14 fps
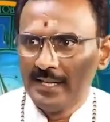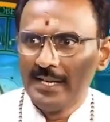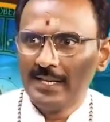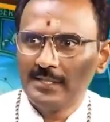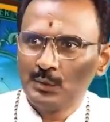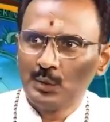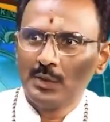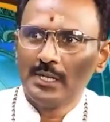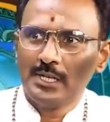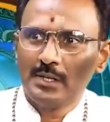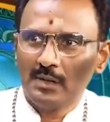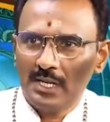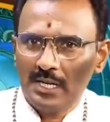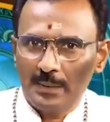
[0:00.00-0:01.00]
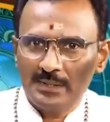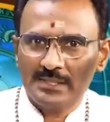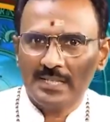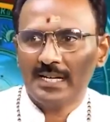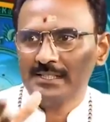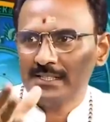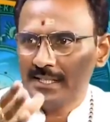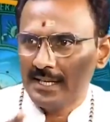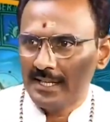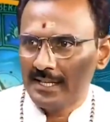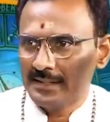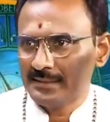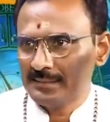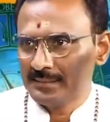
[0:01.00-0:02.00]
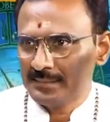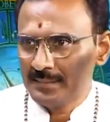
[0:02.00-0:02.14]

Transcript: లేచి సూర్యుడికి ఒక నమస్కారం చేయాలి